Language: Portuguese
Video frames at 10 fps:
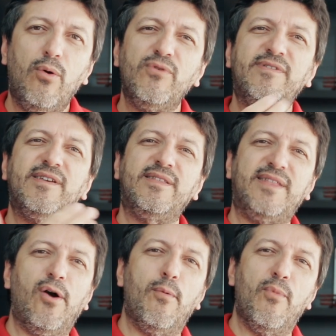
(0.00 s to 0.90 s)
como
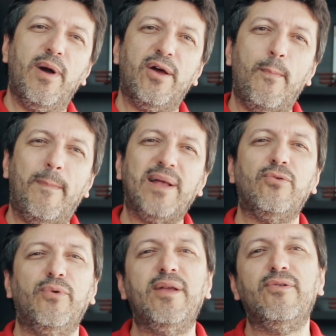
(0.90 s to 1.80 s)
Santelmo era o
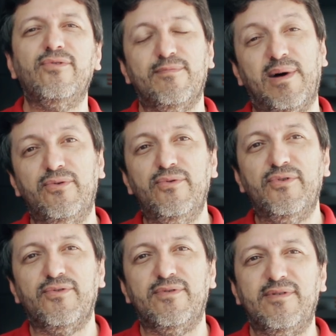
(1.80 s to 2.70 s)
padroeiro dos
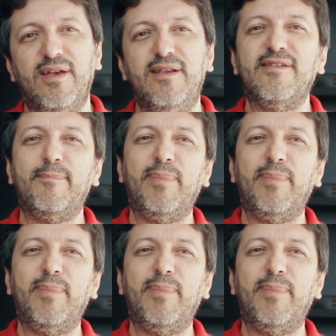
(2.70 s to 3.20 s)
marujos, eles